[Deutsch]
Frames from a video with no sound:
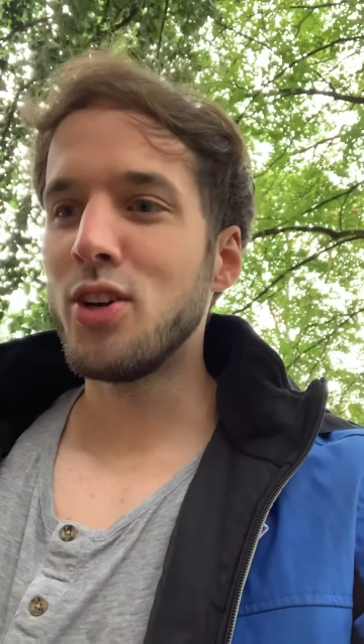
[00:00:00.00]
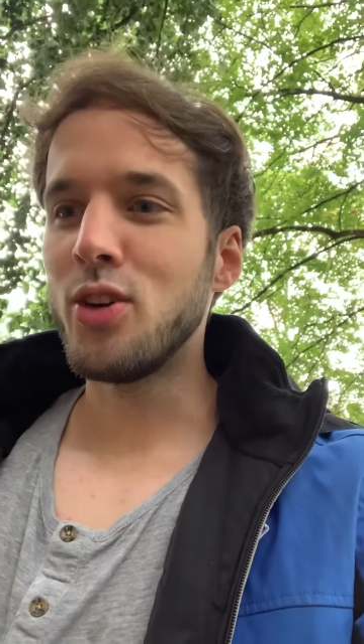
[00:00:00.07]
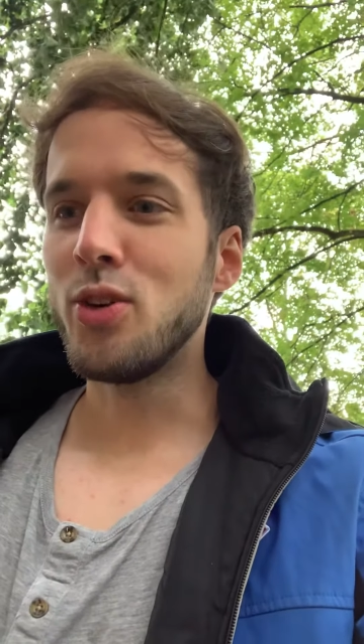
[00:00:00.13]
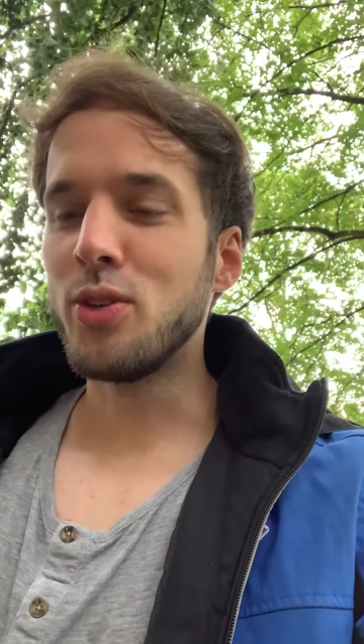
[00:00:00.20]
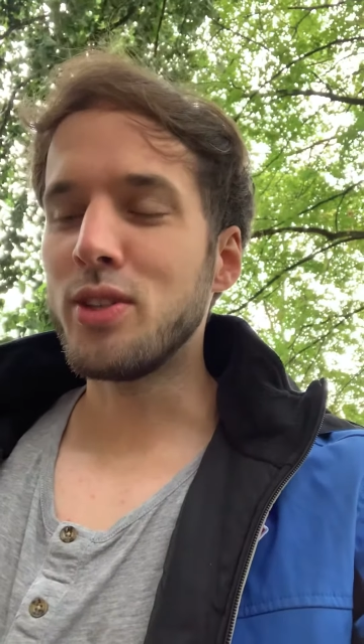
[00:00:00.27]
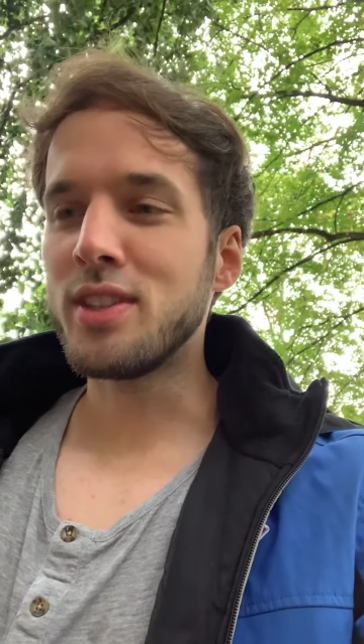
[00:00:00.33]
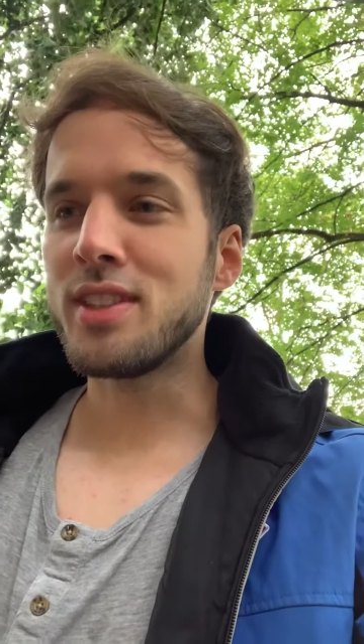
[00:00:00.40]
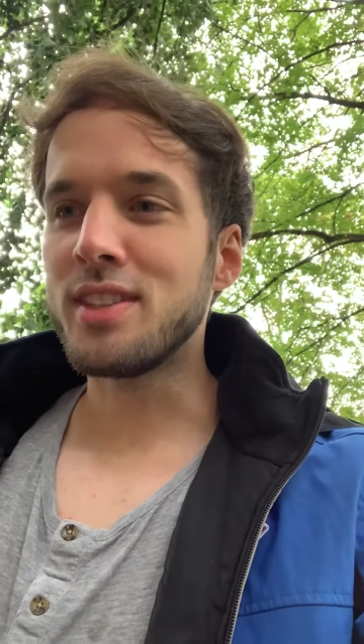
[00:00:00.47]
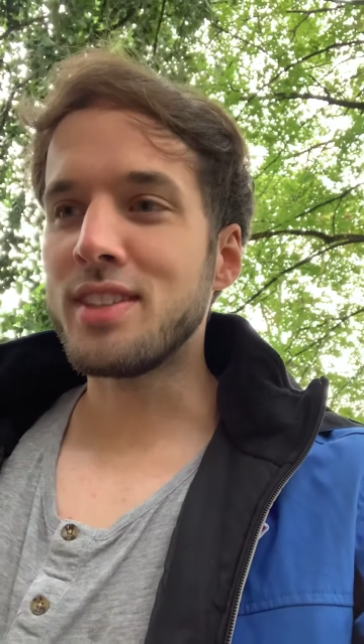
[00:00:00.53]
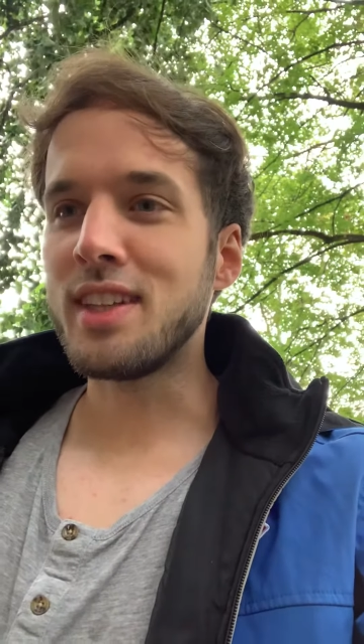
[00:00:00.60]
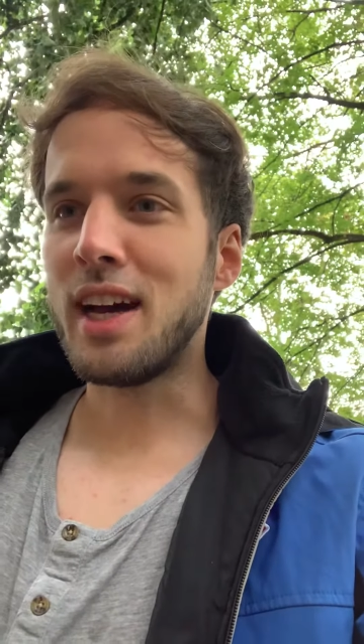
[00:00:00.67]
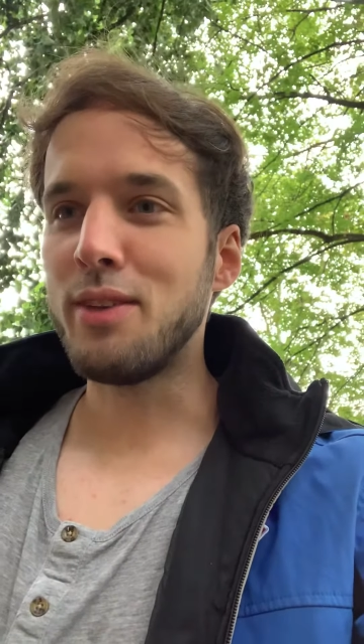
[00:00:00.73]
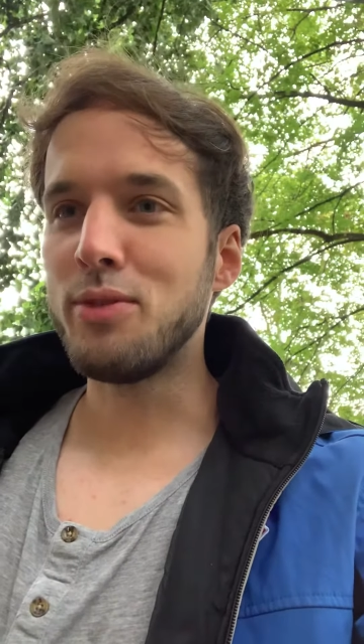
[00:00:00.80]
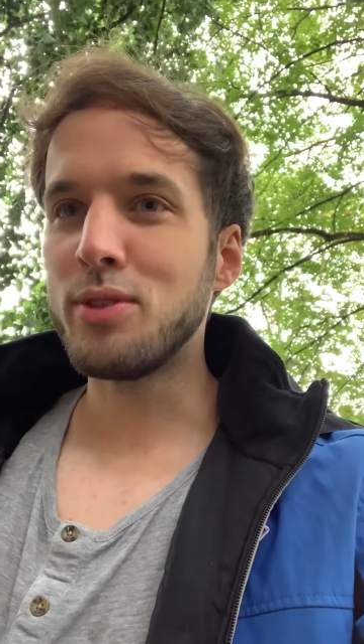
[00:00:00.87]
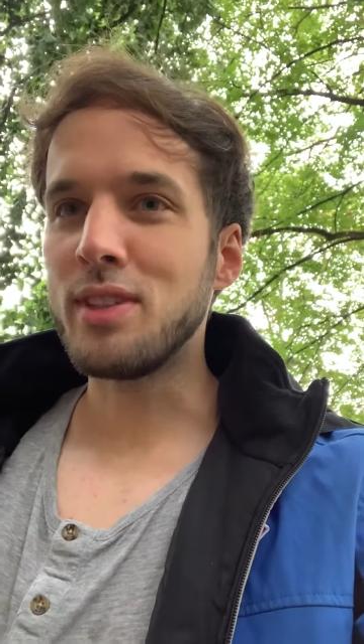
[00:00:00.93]
Und
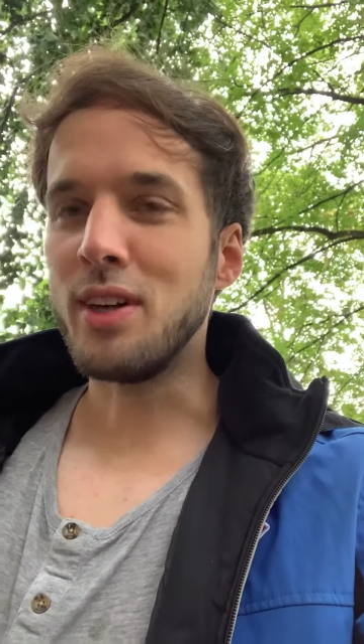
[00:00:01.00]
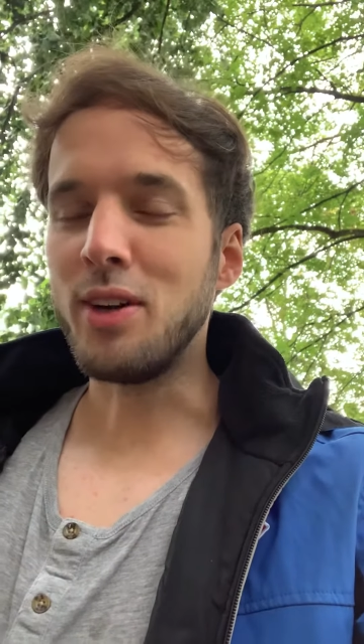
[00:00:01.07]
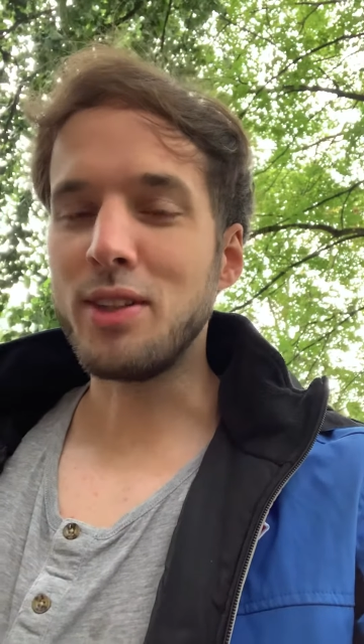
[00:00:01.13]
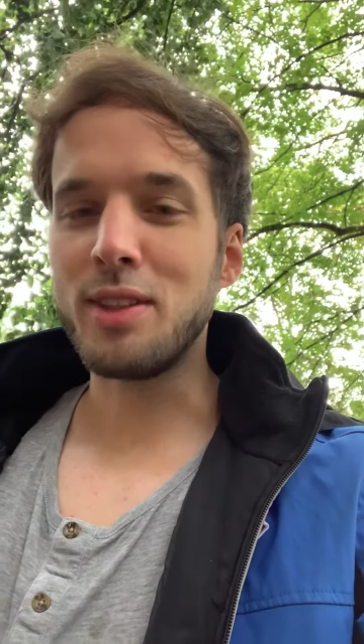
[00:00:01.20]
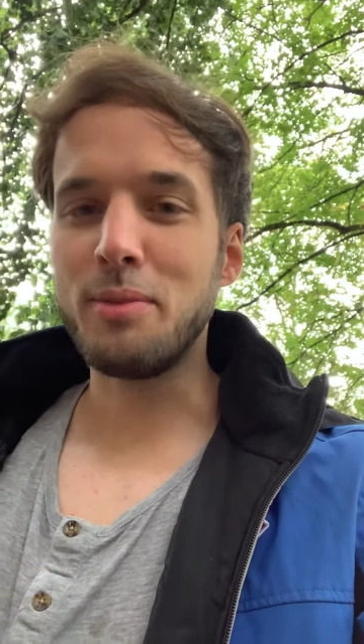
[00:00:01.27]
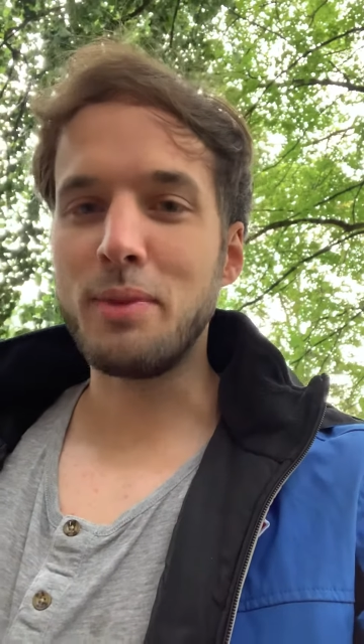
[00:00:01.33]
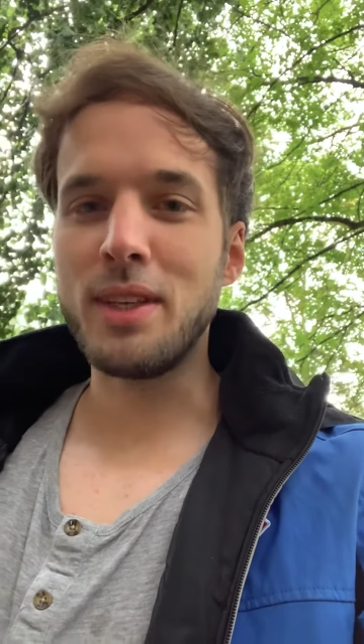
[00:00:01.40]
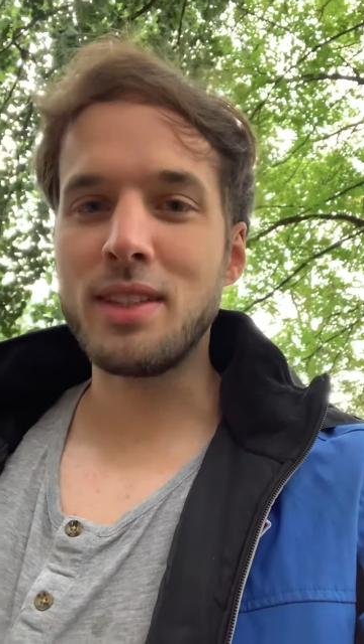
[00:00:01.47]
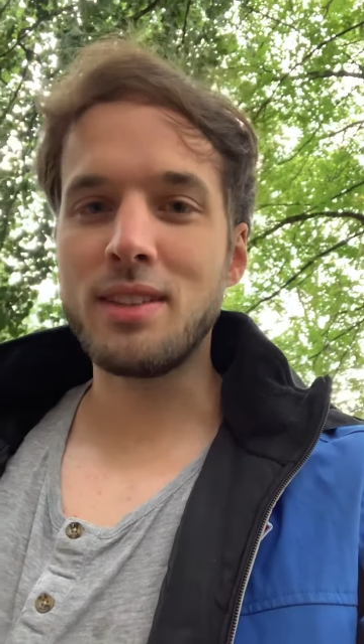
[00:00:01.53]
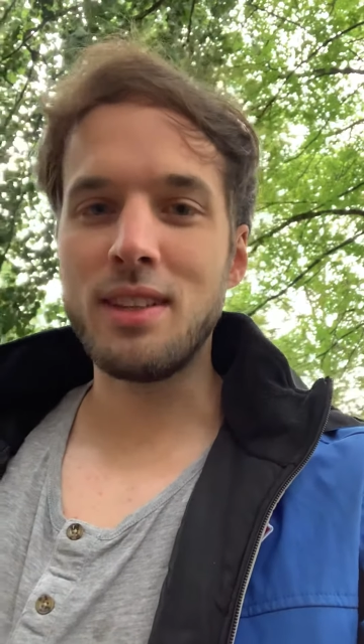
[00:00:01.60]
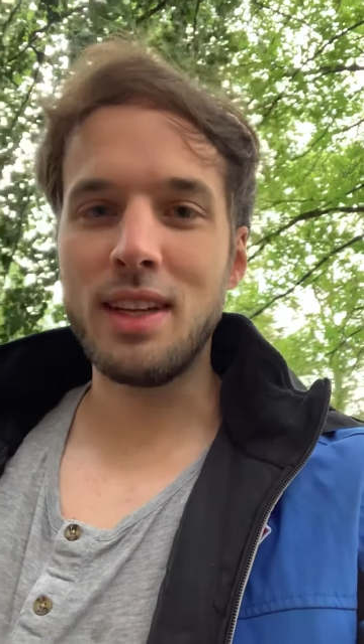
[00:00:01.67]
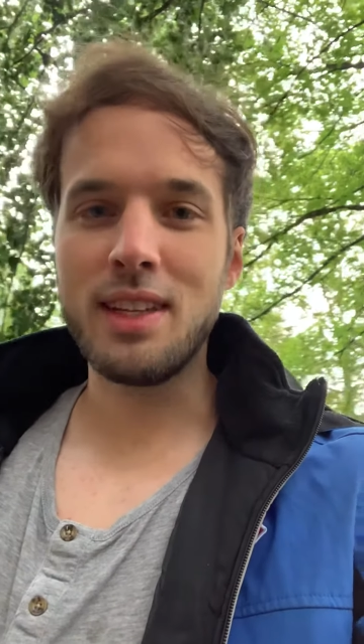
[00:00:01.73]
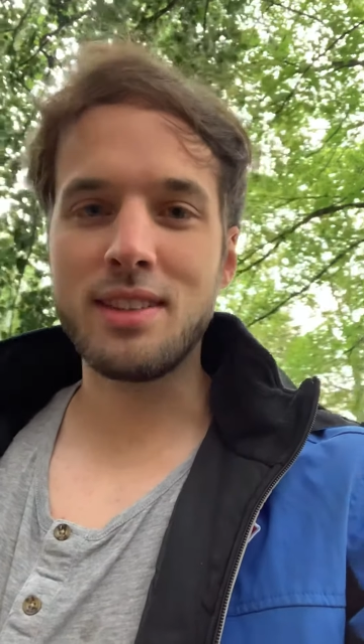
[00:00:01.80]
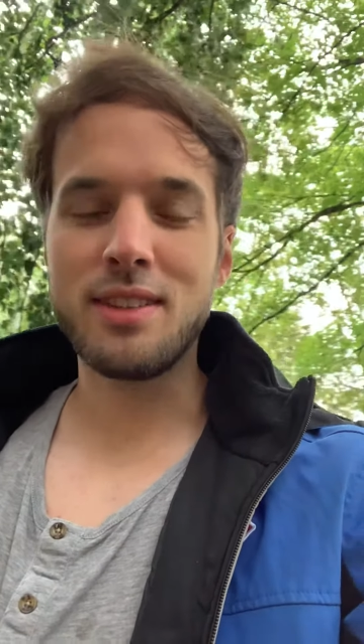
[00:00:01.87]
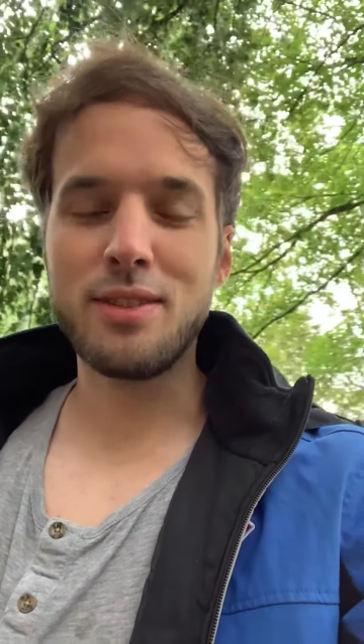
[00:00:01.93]
da wird auch demnächst die
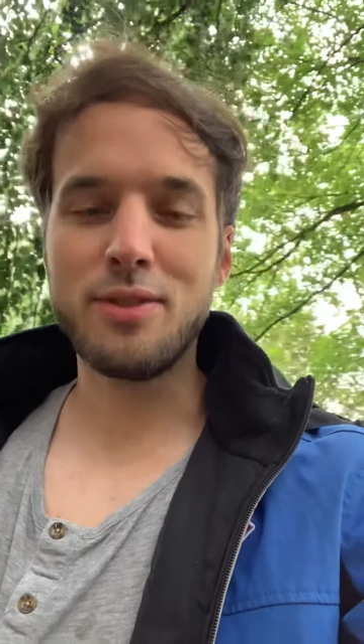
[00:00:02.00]
erste